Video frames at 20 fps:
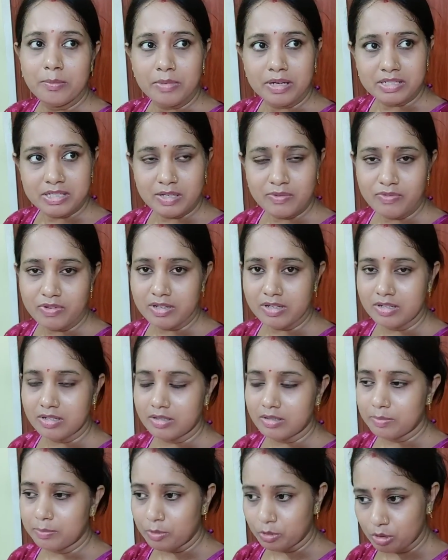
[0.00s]
মাসের
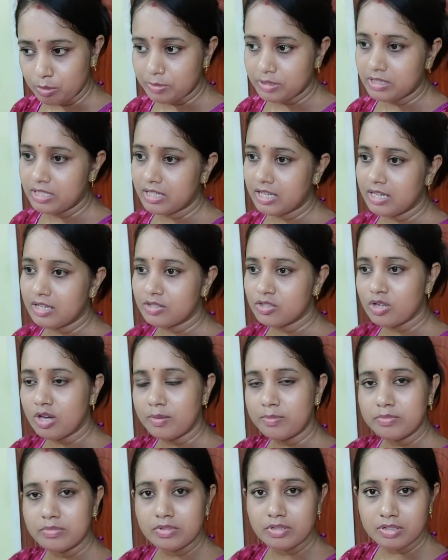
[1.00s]
প্রথমের দিকে সব